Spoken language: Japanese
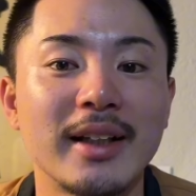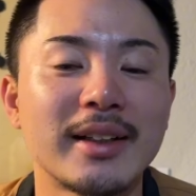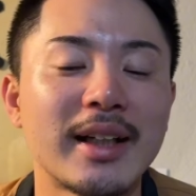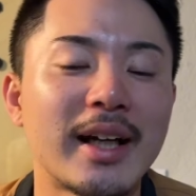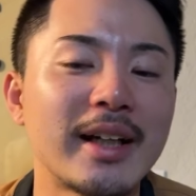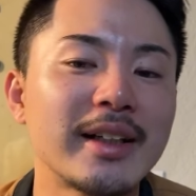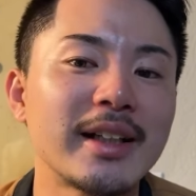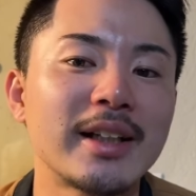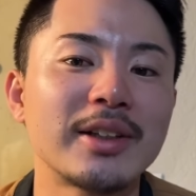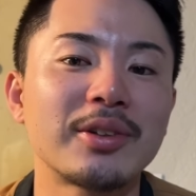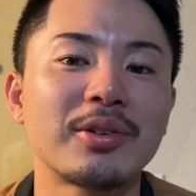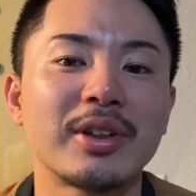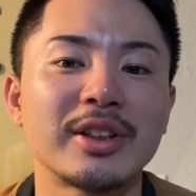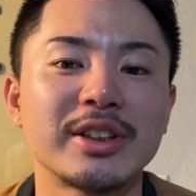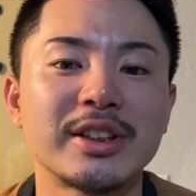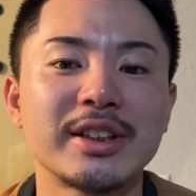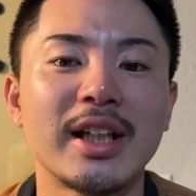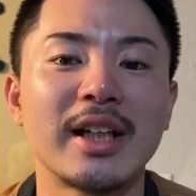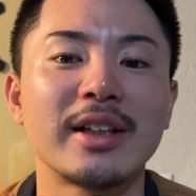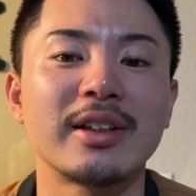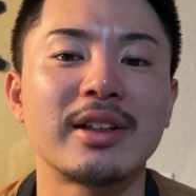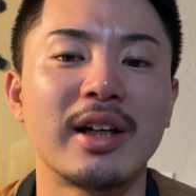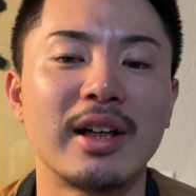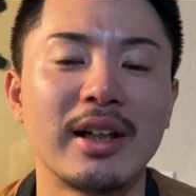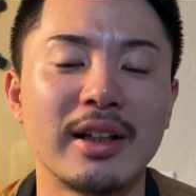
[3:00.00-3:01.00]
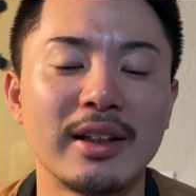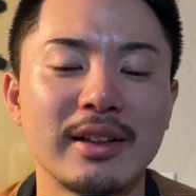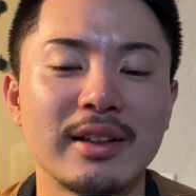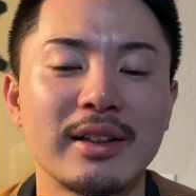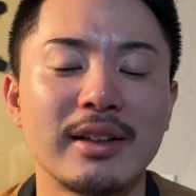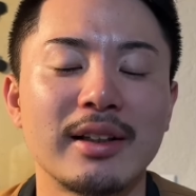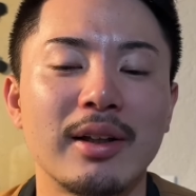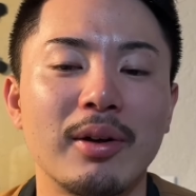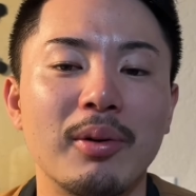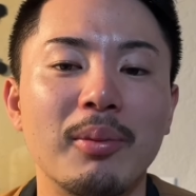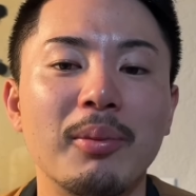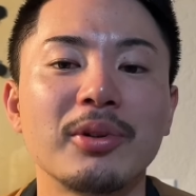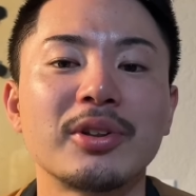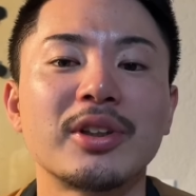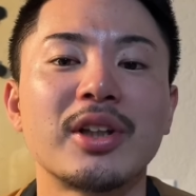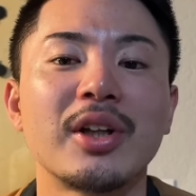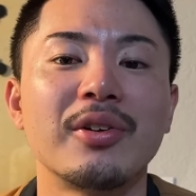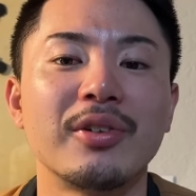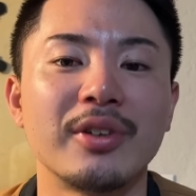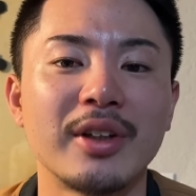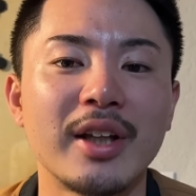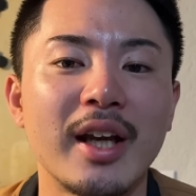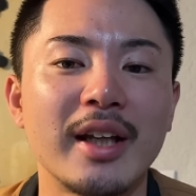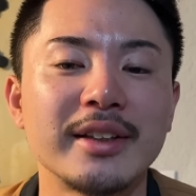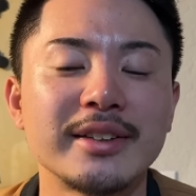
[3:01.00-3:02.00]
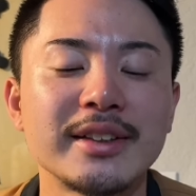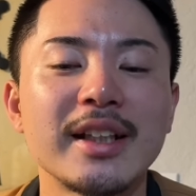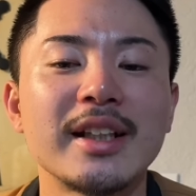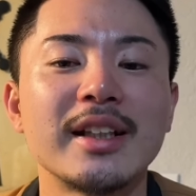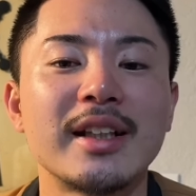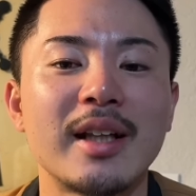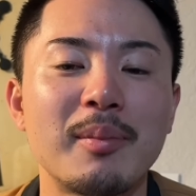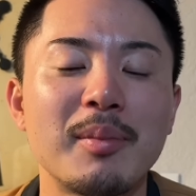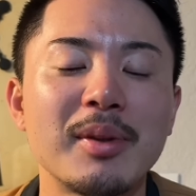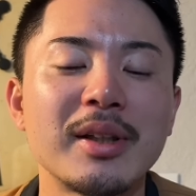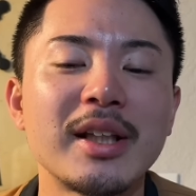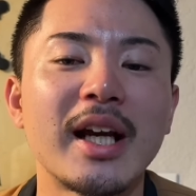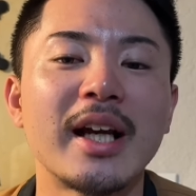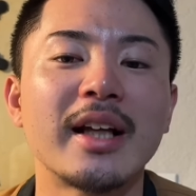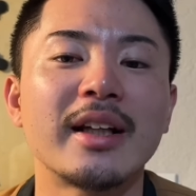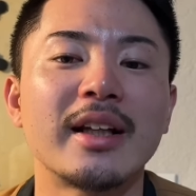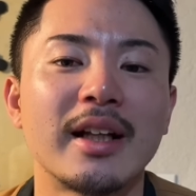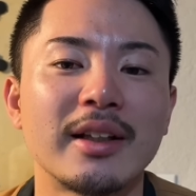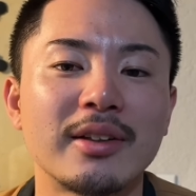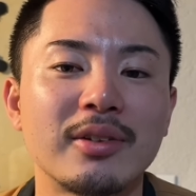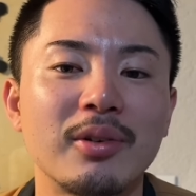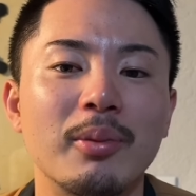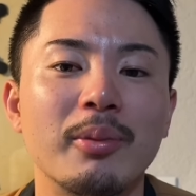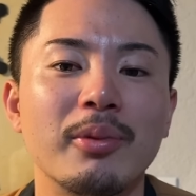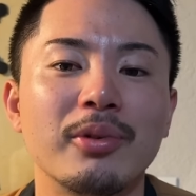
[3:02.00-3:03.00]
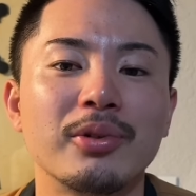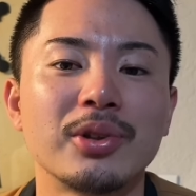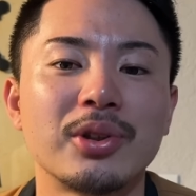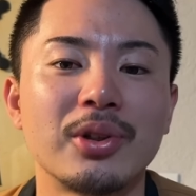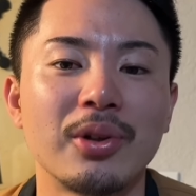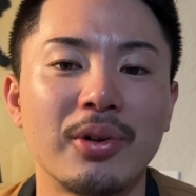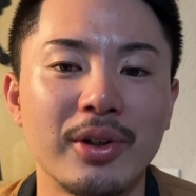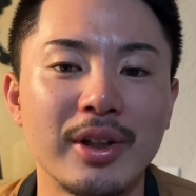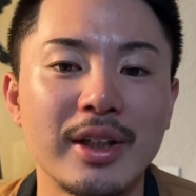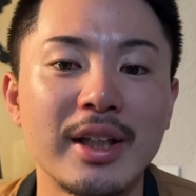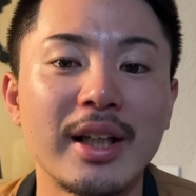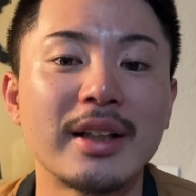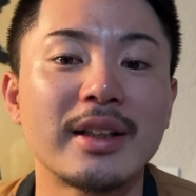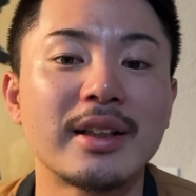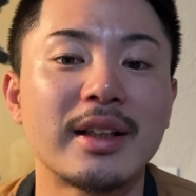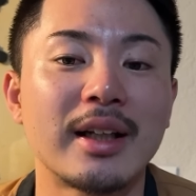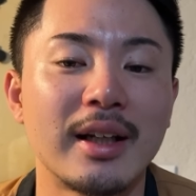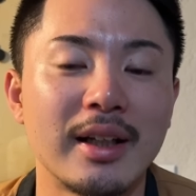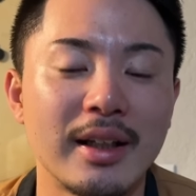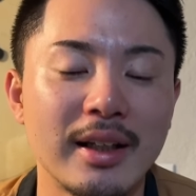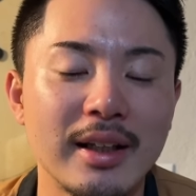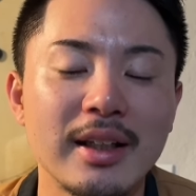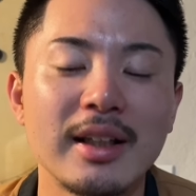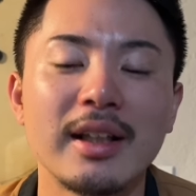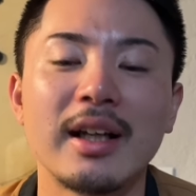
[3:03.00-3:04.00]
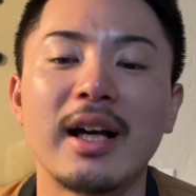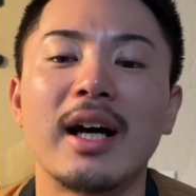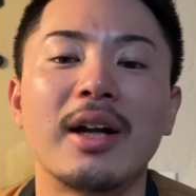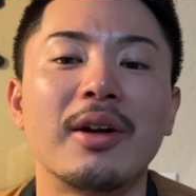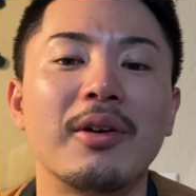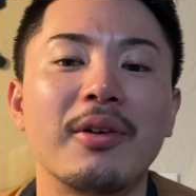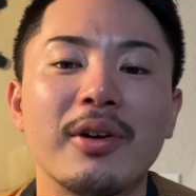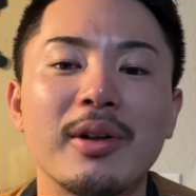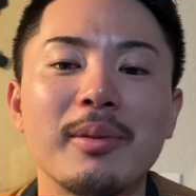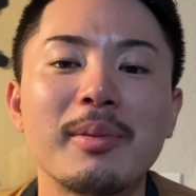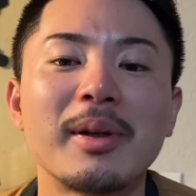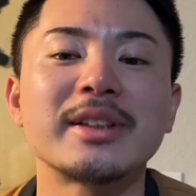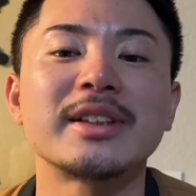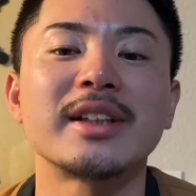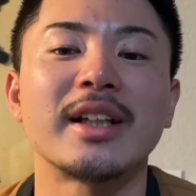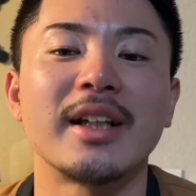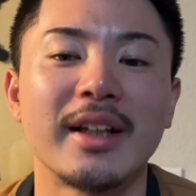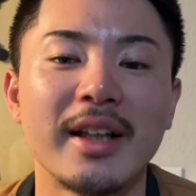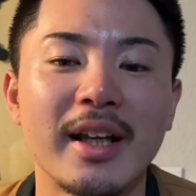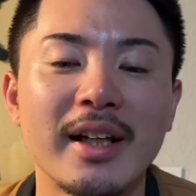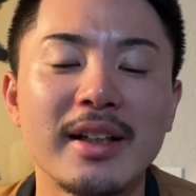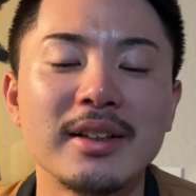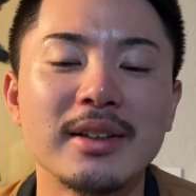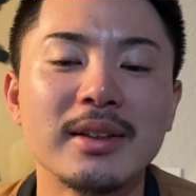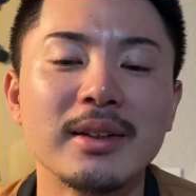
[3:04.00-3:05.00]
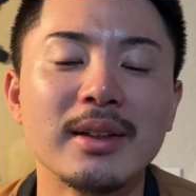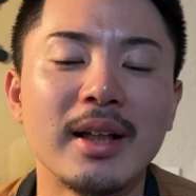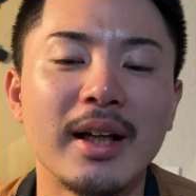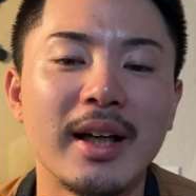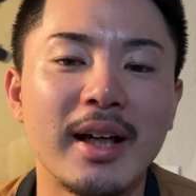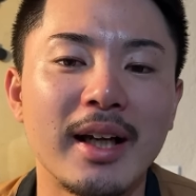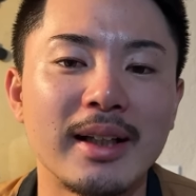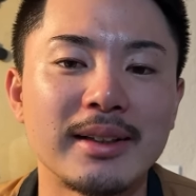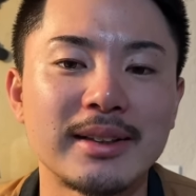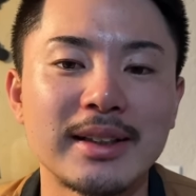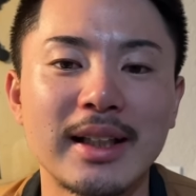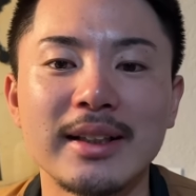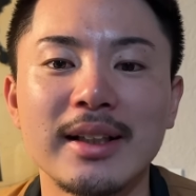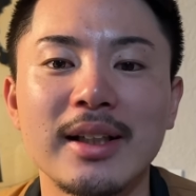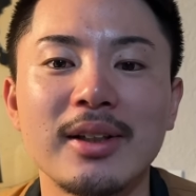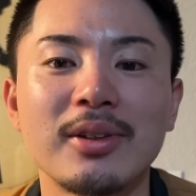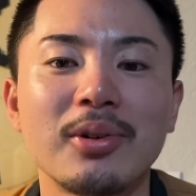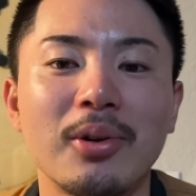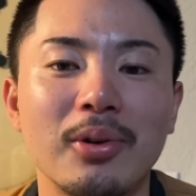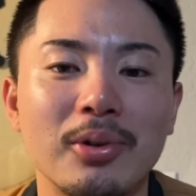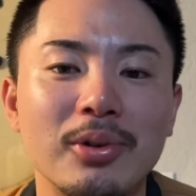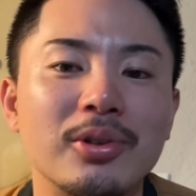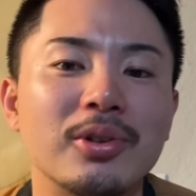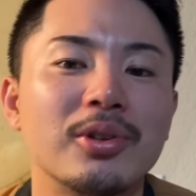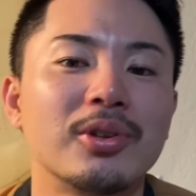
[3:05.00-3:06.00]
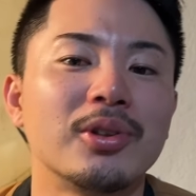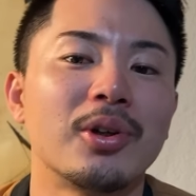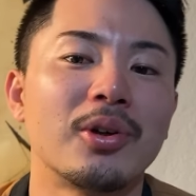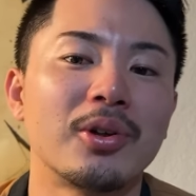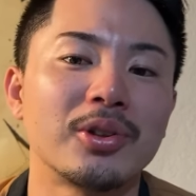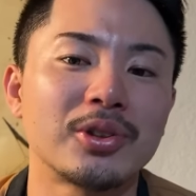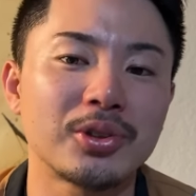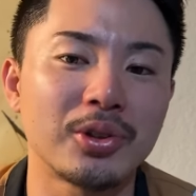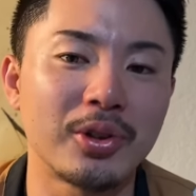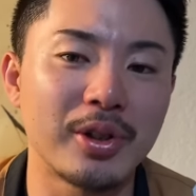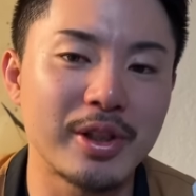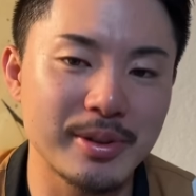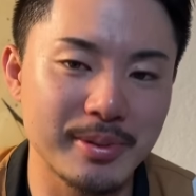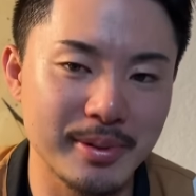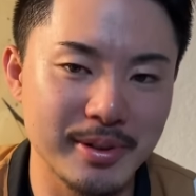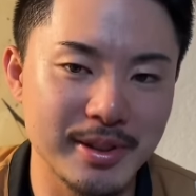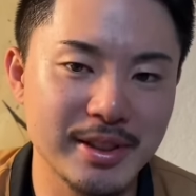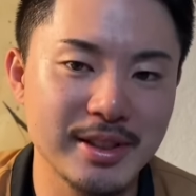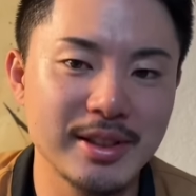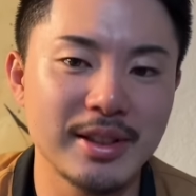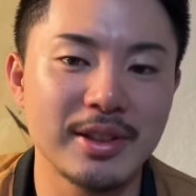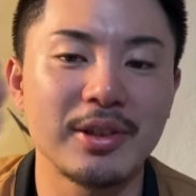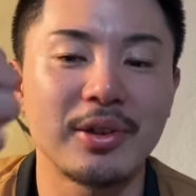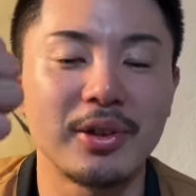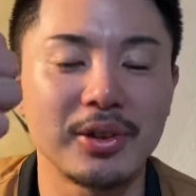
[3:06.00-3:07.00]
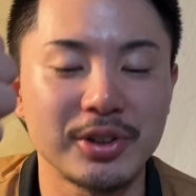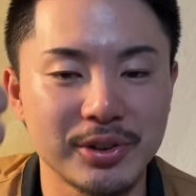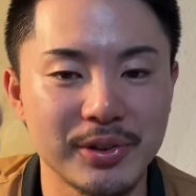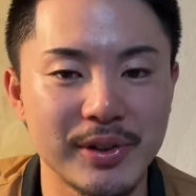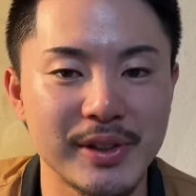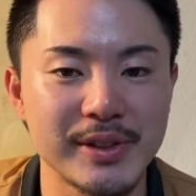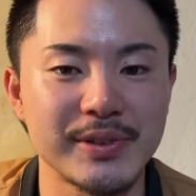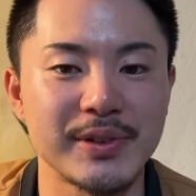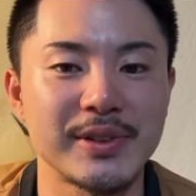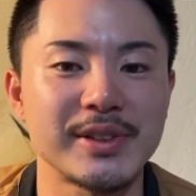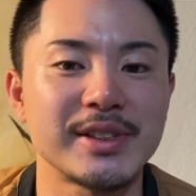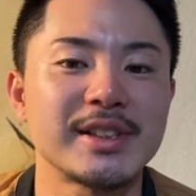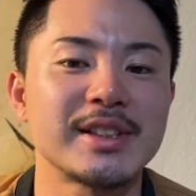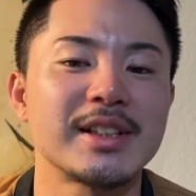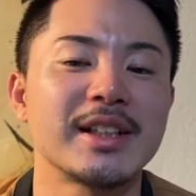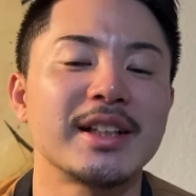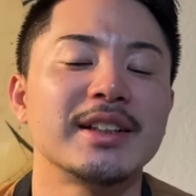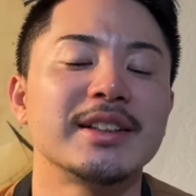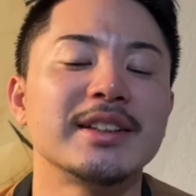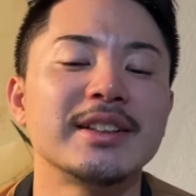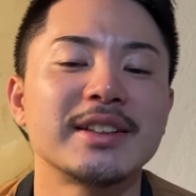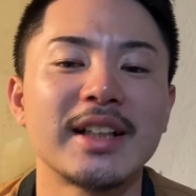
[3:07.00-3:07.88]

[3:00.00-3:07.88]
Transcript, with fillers: 対談とかしたいとって思ってるんで、ぜひね、見たいなと思う人いたったら、い、あの、いましたらね、えー、チャンネル登録よろしくお願いします。よろしくお願いします。